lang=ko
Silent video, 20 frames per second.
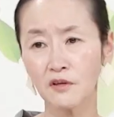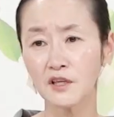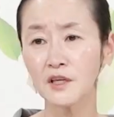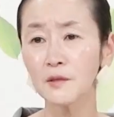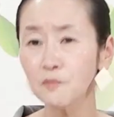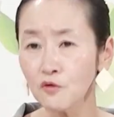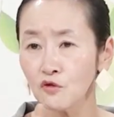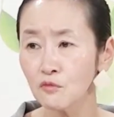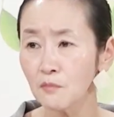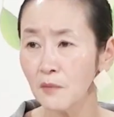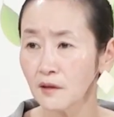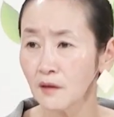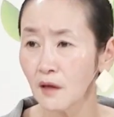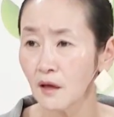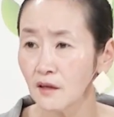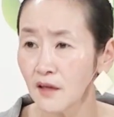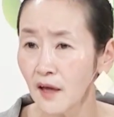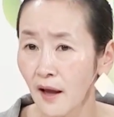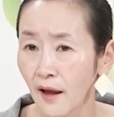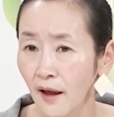입으로만
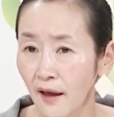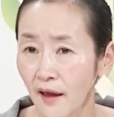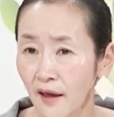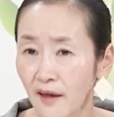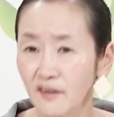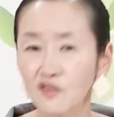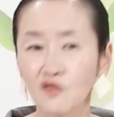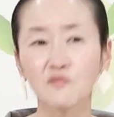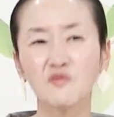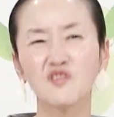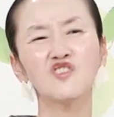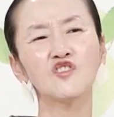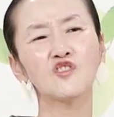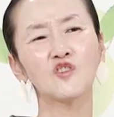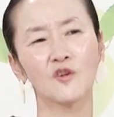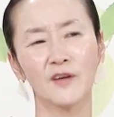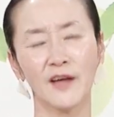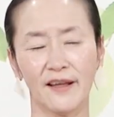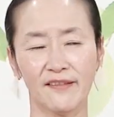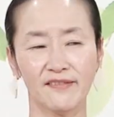얘기해. 그럼
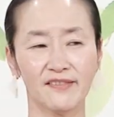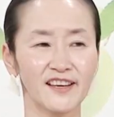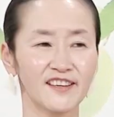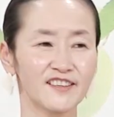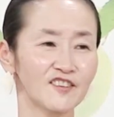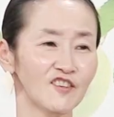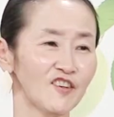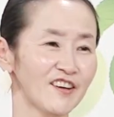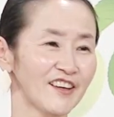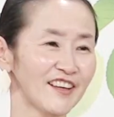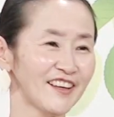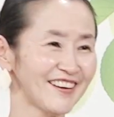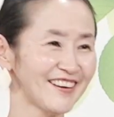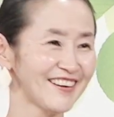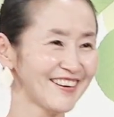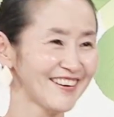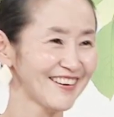인정이 안 되는 거예요.